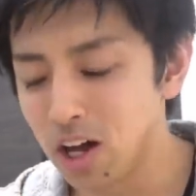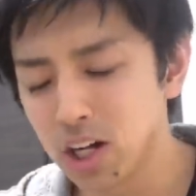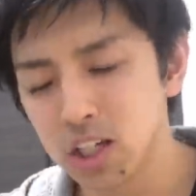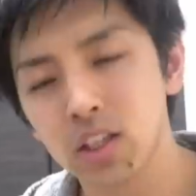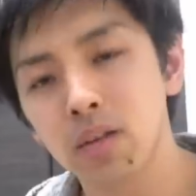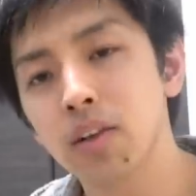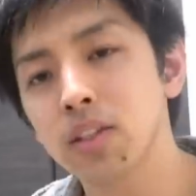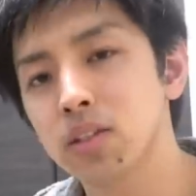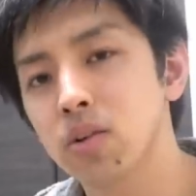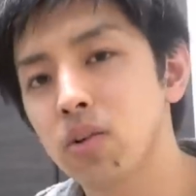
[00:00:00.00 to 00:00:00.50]

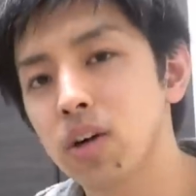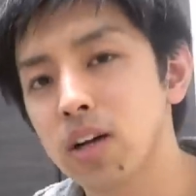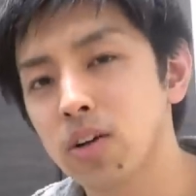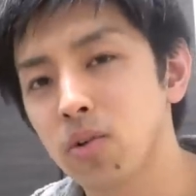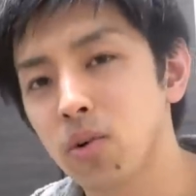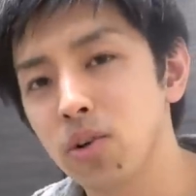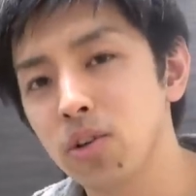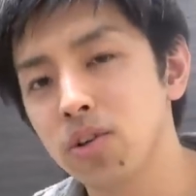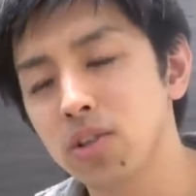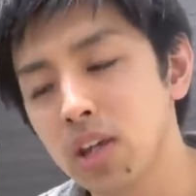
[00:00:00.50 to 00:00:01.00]
ひとまず今回
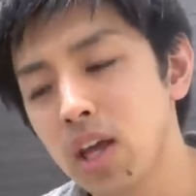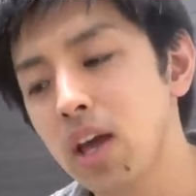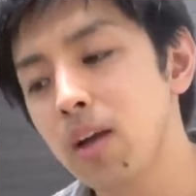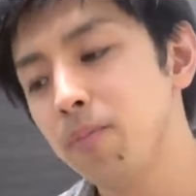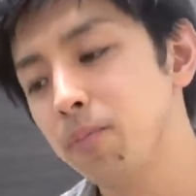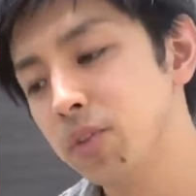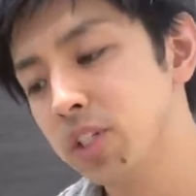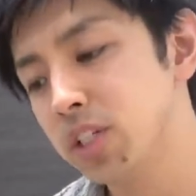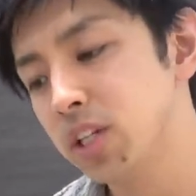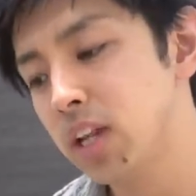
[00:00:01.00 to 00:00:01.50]
こういう
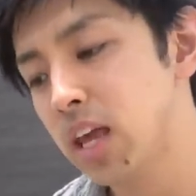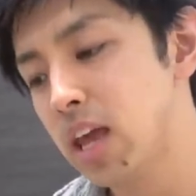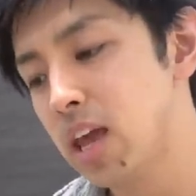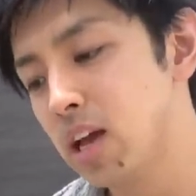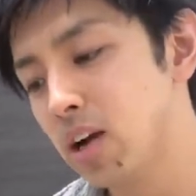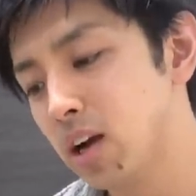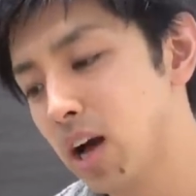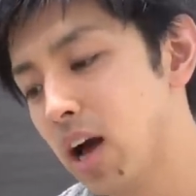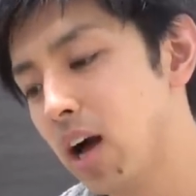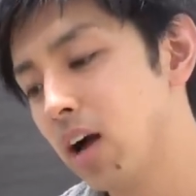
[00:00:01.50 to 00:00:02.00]
ね、事
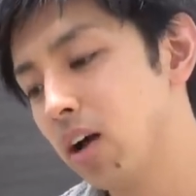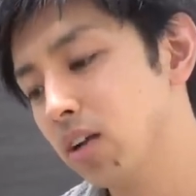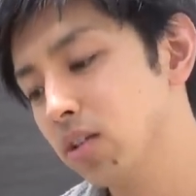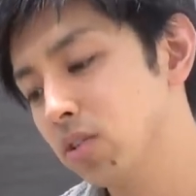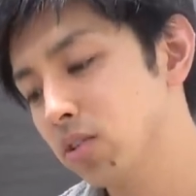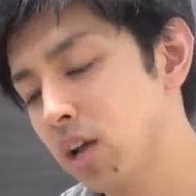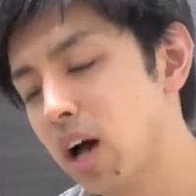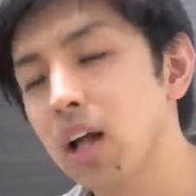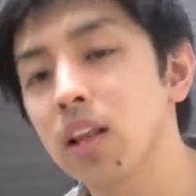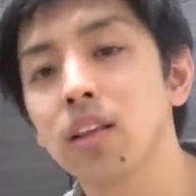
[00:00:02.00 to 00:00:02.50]
例が
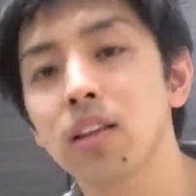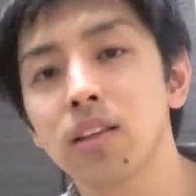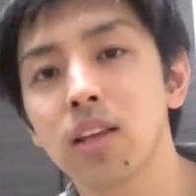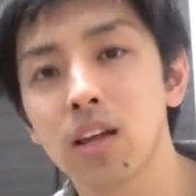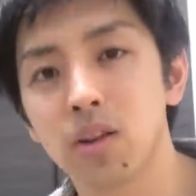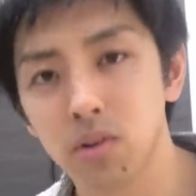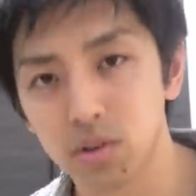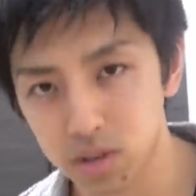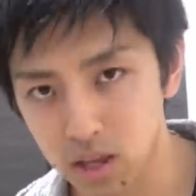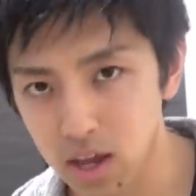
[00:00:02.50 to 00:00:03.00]
ちょっとあっ
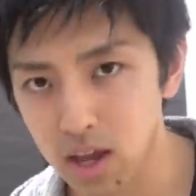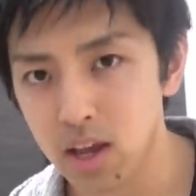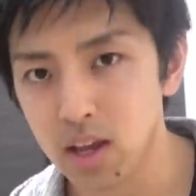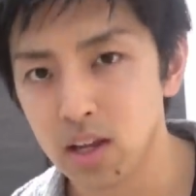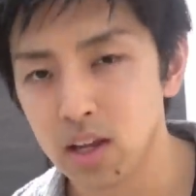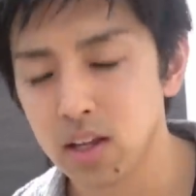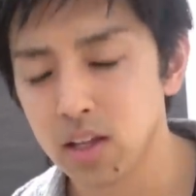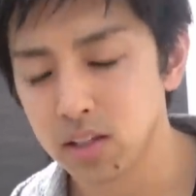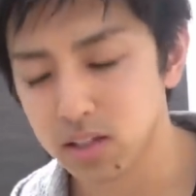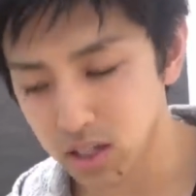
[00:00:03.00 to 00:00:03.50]
たので、
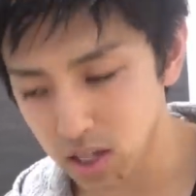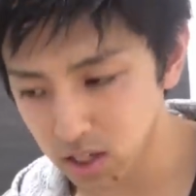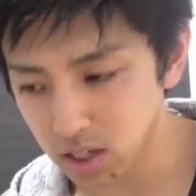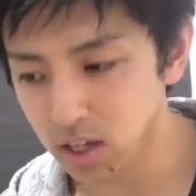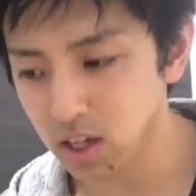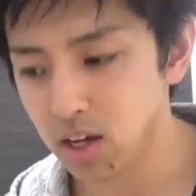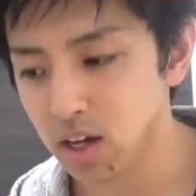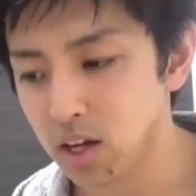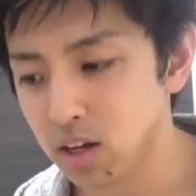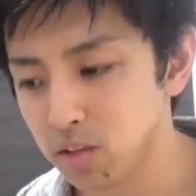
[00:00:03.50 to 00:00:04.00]
ぜ
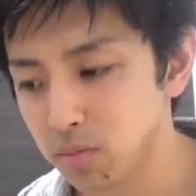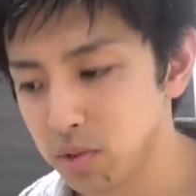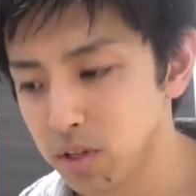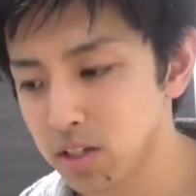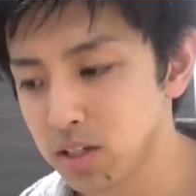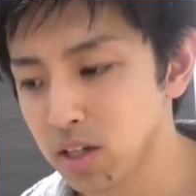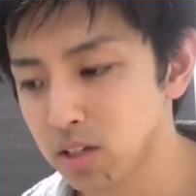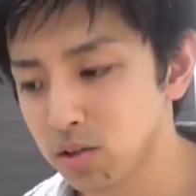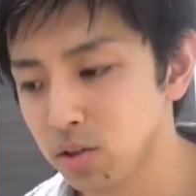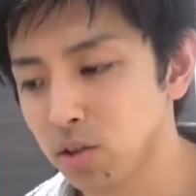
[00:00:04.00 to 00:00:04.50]
ひ、あの、
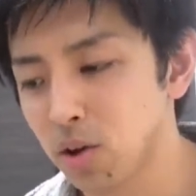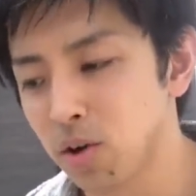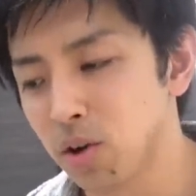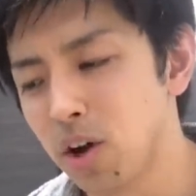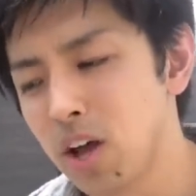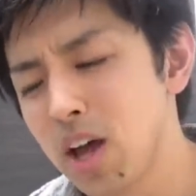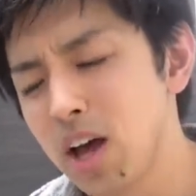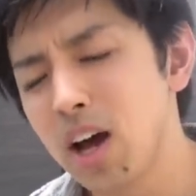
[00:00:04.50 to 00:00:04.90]
皆さんちょっと、